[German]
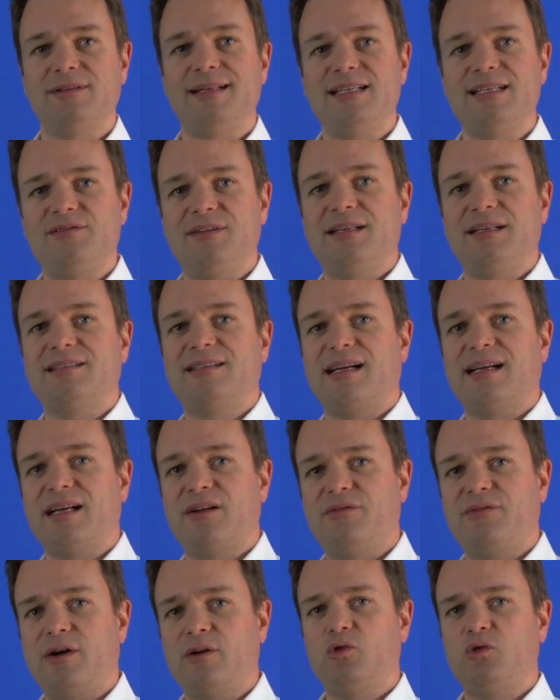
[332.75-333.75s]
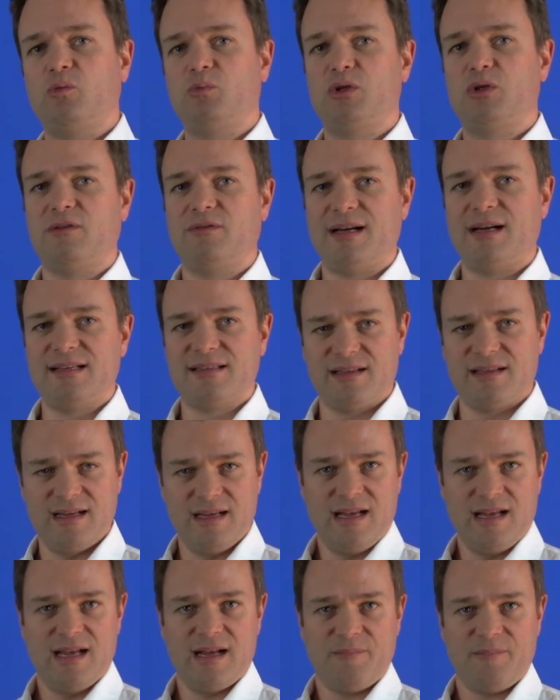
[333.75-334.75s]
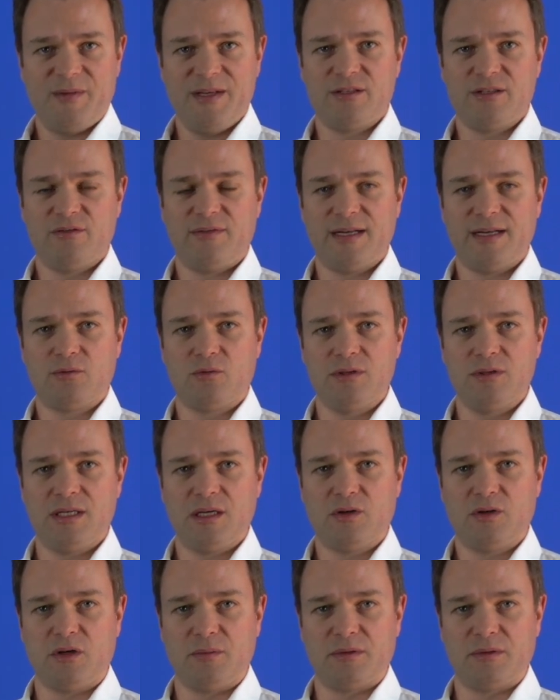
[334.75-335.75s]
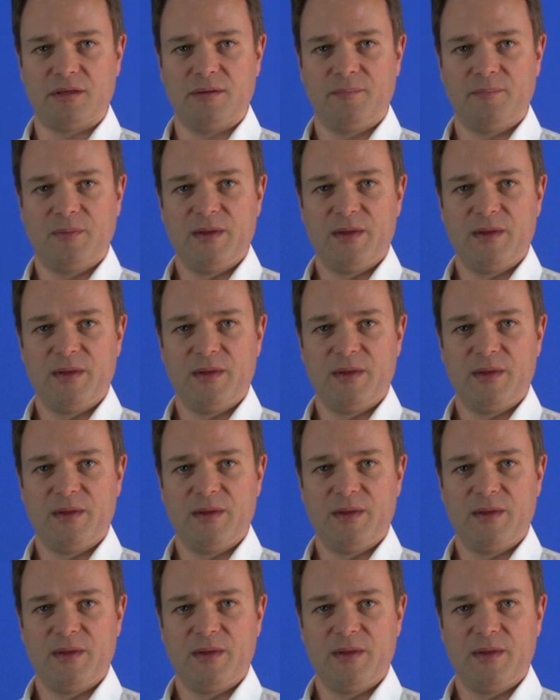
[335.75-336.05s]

deswegen das KGV typischerweise nicht so weit runterkommt.